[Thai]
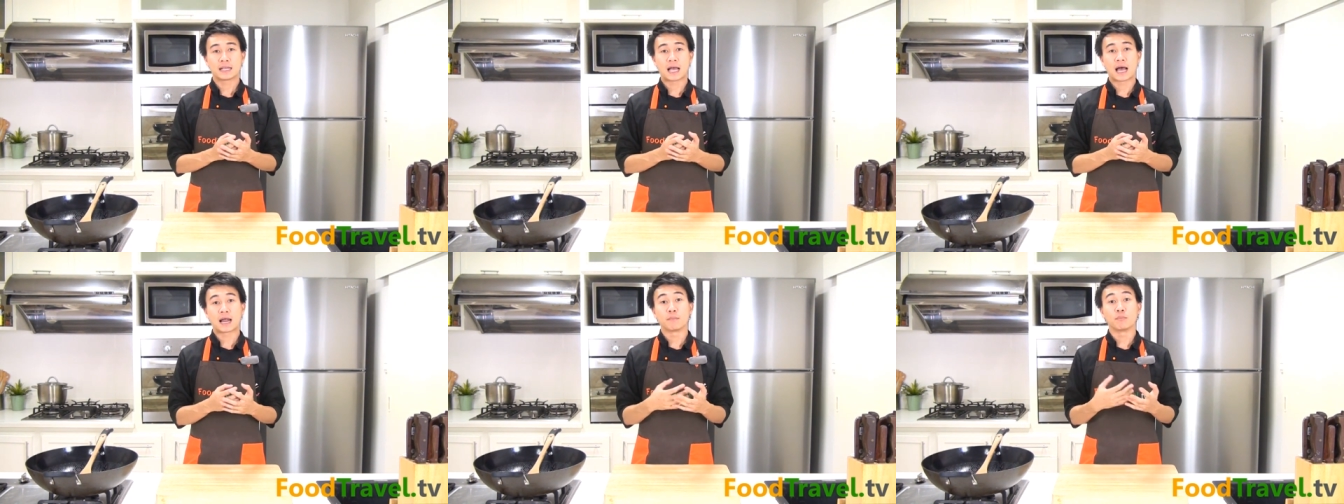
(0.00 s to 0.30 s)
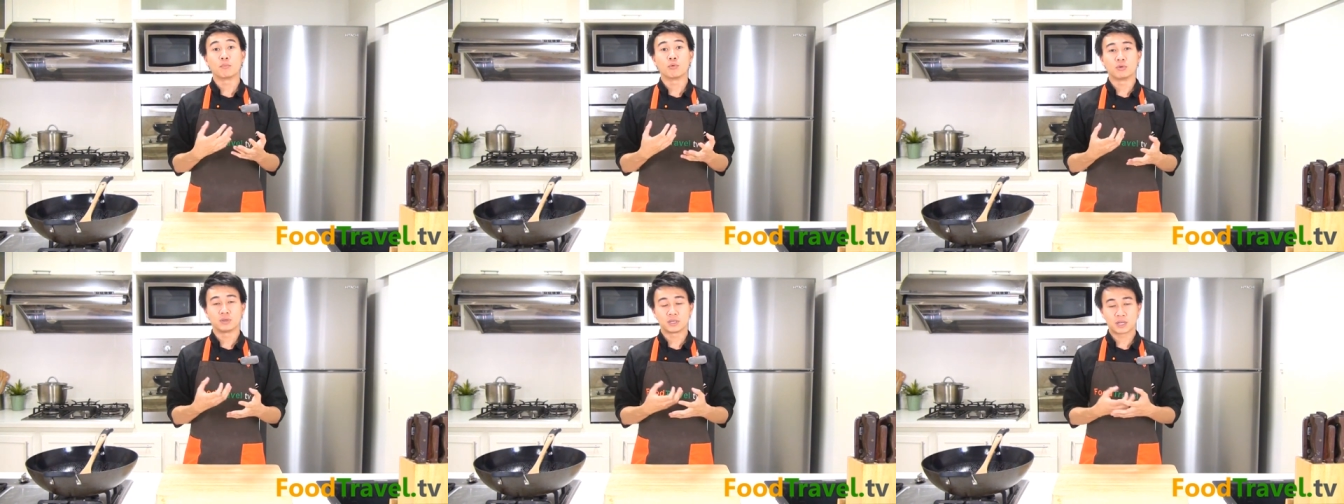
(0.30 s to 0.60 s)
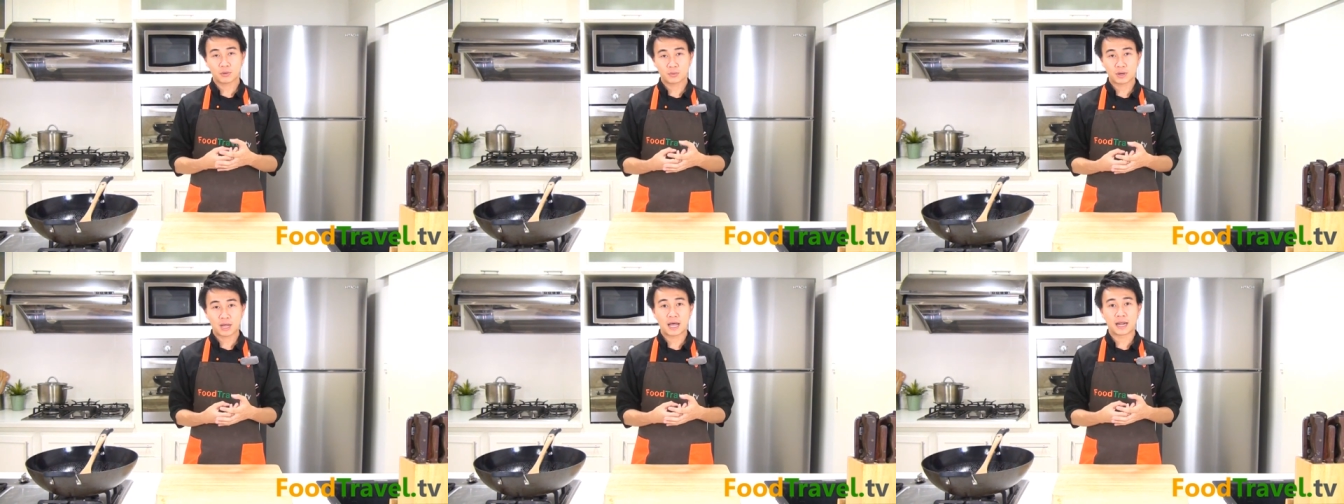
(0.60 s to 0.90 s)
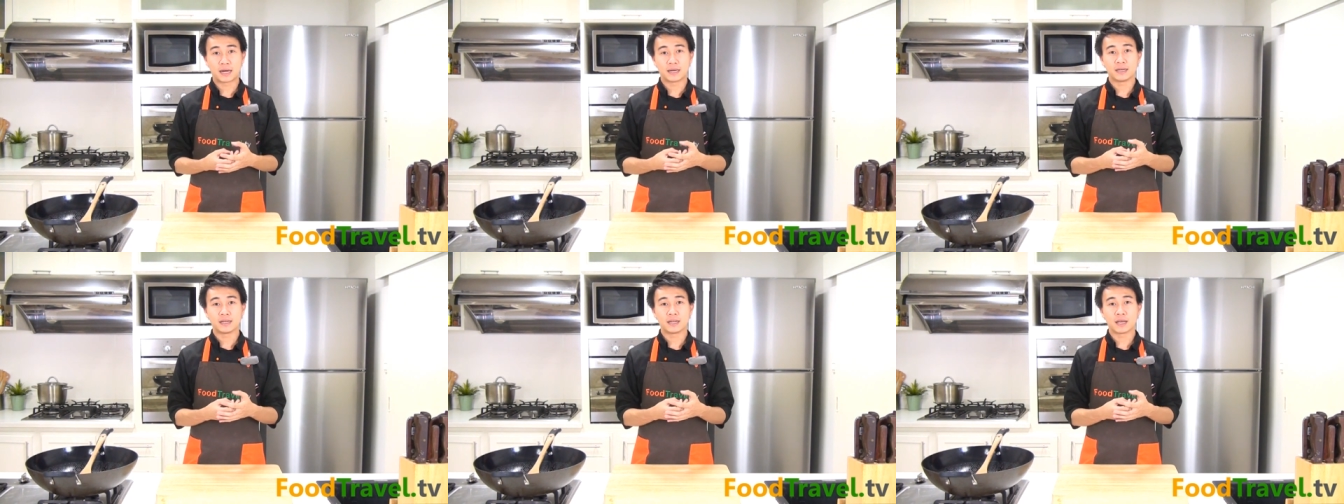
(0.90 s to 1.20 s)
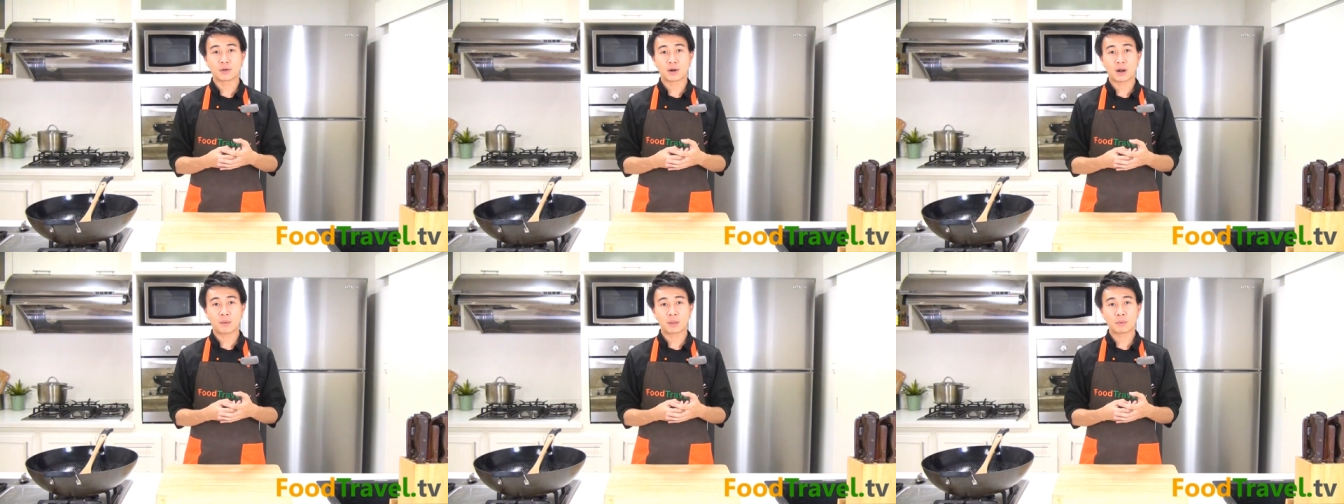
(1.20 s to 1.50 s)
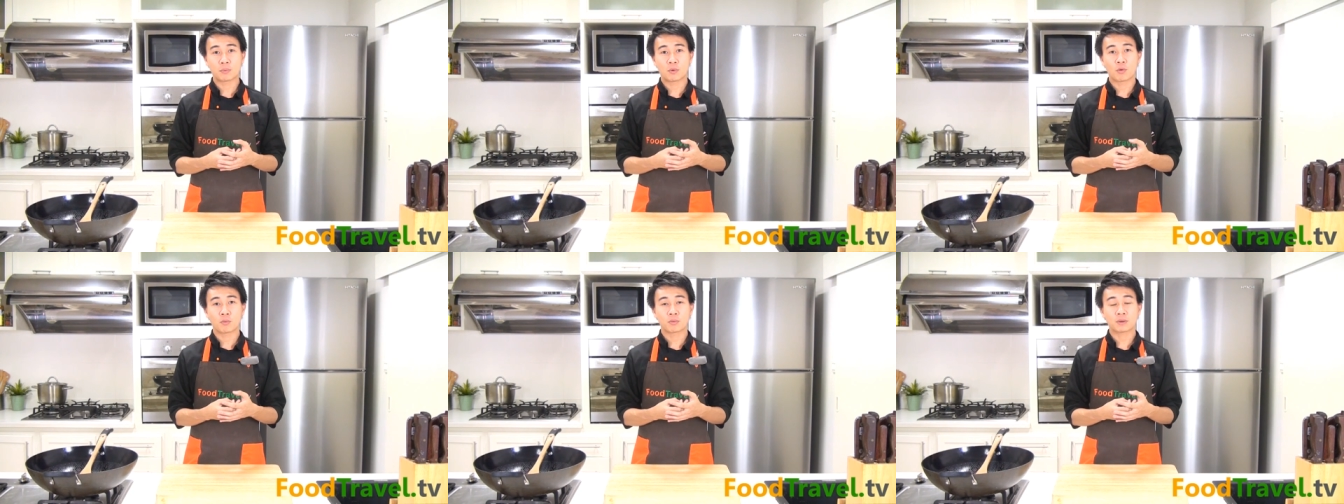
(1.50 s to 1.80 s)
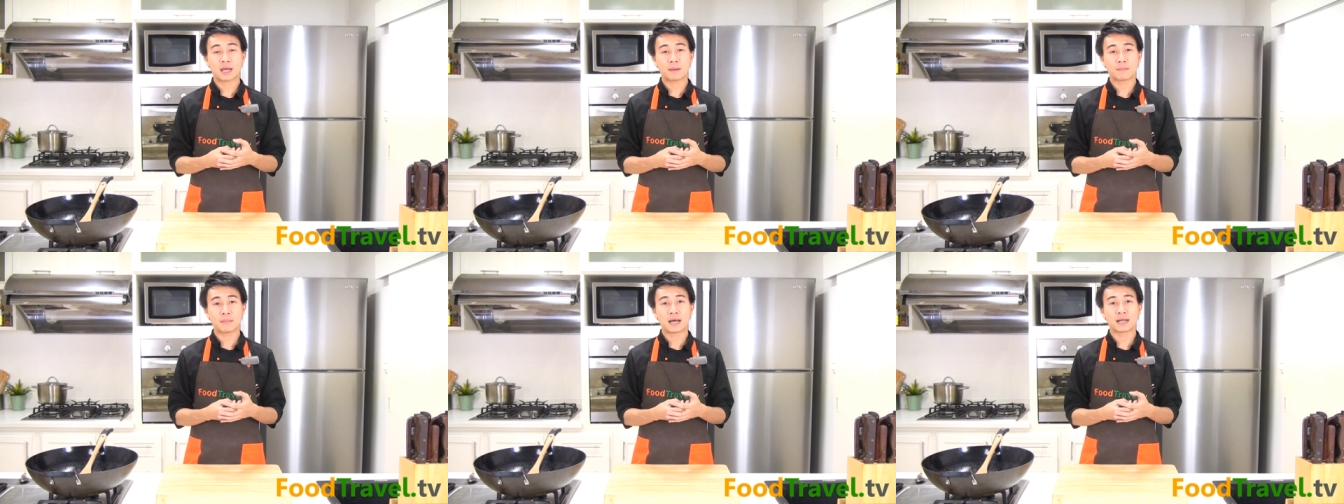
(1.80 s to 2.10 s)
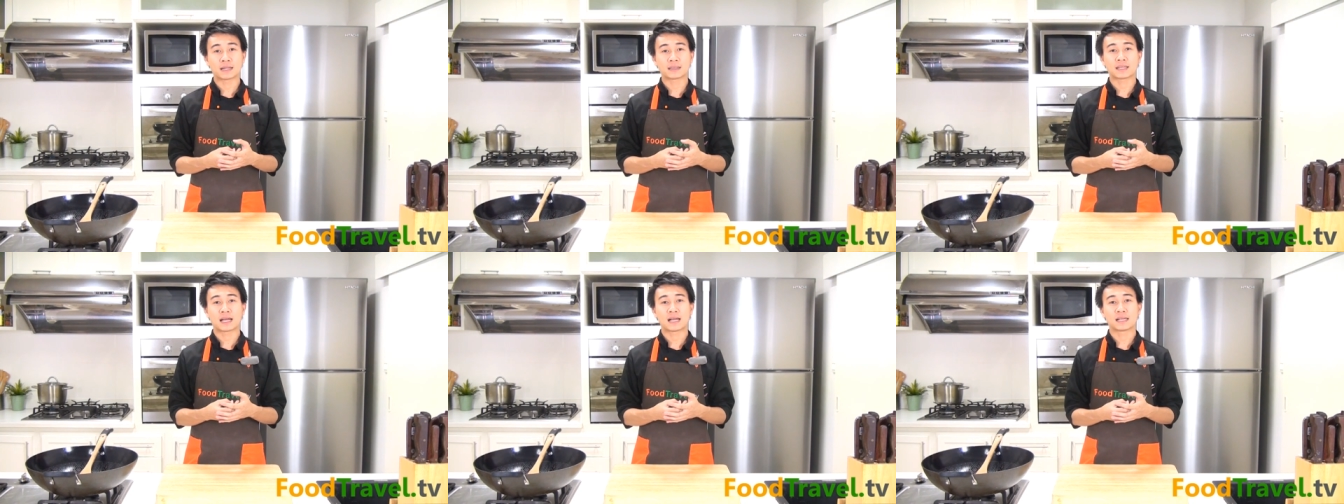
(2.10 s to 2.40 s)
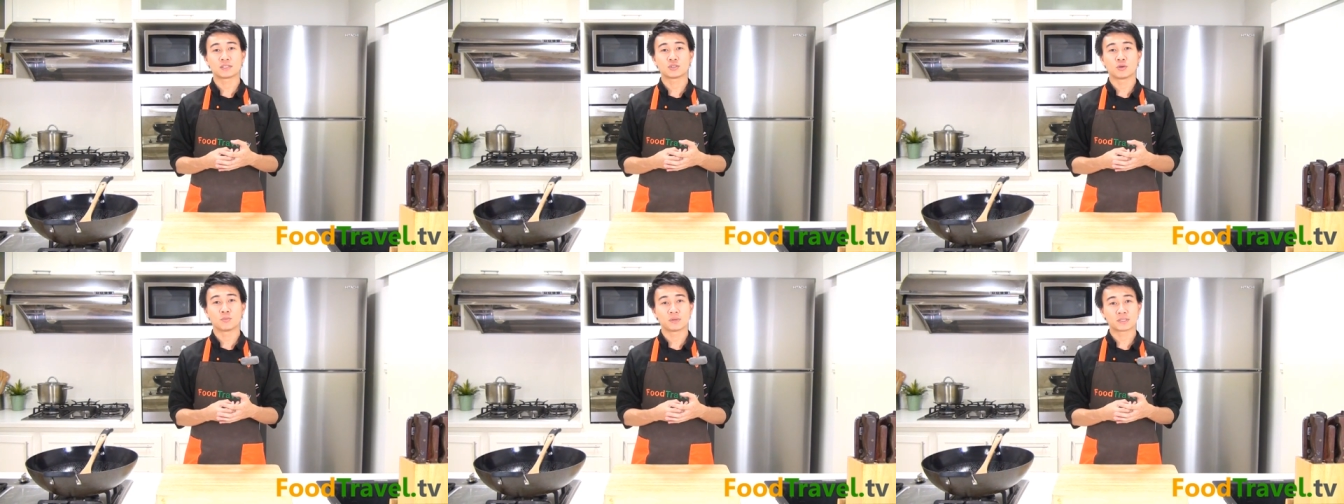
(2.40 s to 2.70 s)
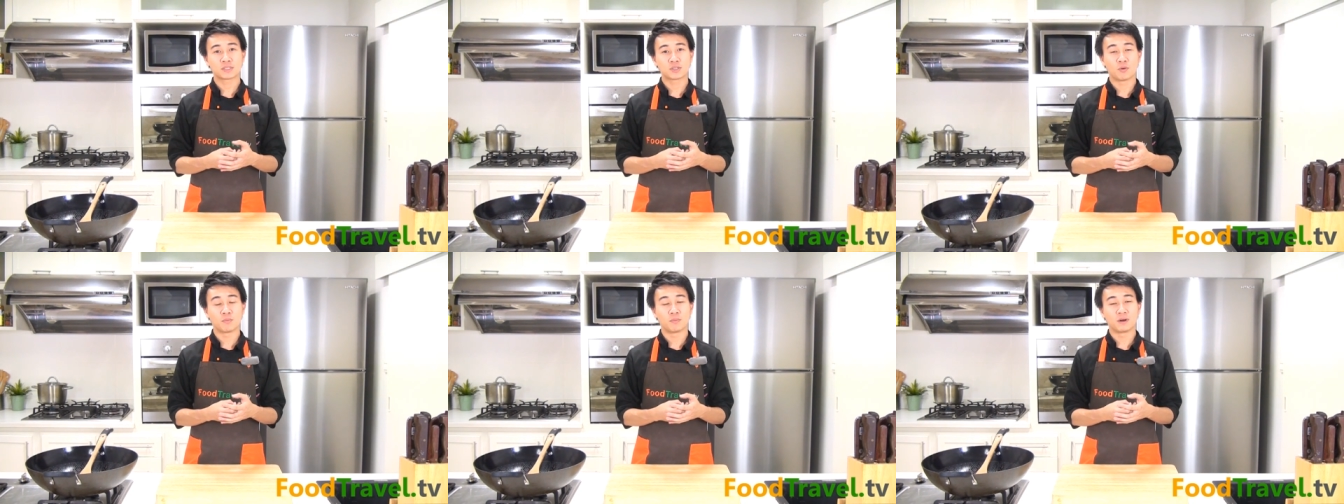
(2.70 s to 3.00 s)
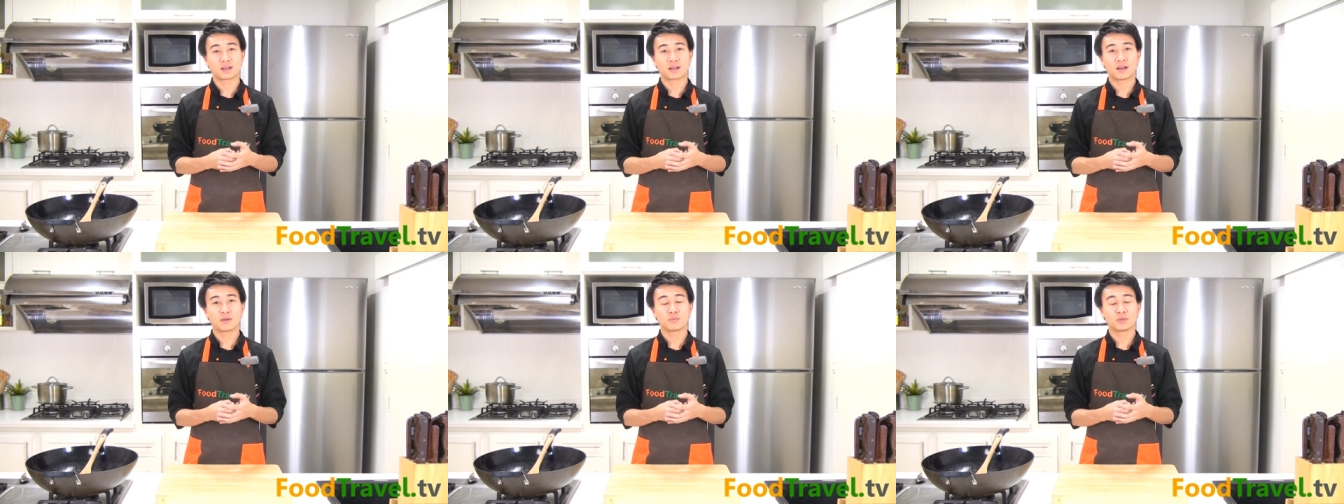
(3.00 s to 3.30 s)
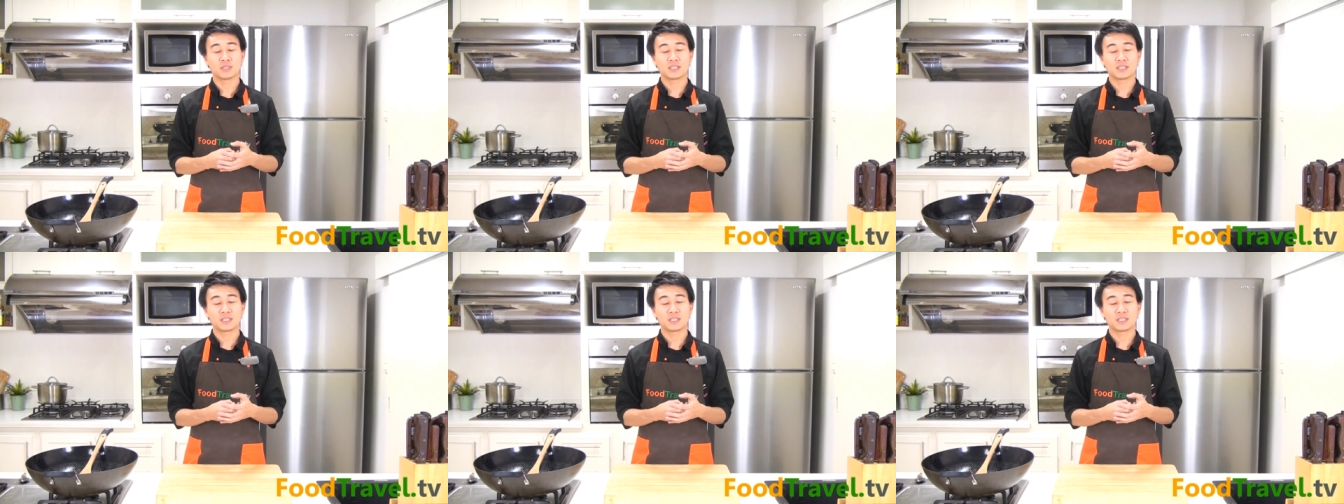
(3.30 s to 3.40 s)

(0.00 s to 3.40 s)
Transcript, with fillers: งานบุญเท่านั้นเดี๋ยวเราไปพบกับอัตราส่วนผสมแล้วก็